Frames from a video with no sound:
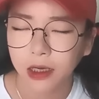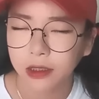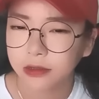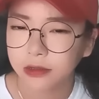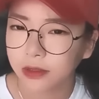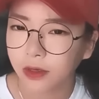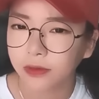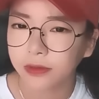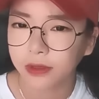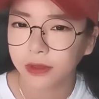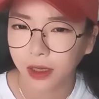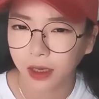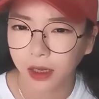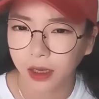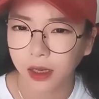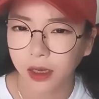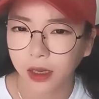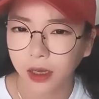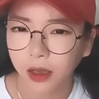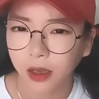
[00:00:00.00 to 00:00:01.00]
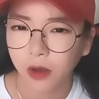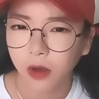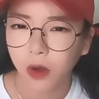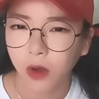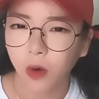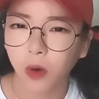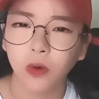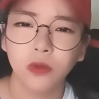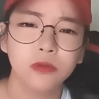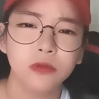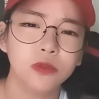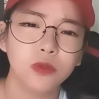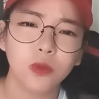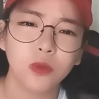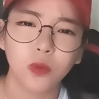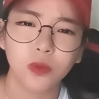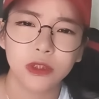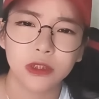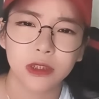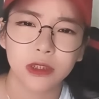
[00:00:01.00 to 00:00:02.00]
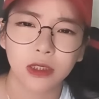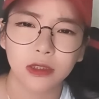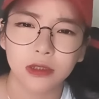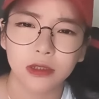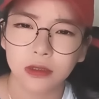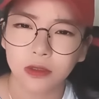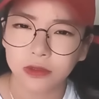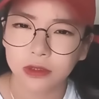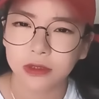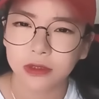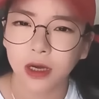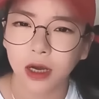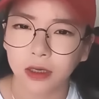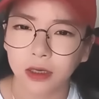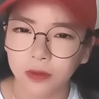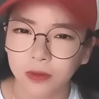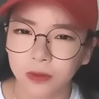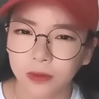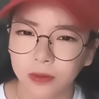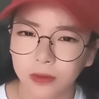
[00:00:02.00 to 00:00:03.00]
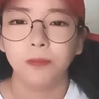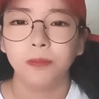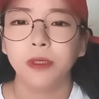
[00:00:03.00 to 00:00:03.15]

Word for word: 그런데 어느 정도 시간이 흘렀을까요?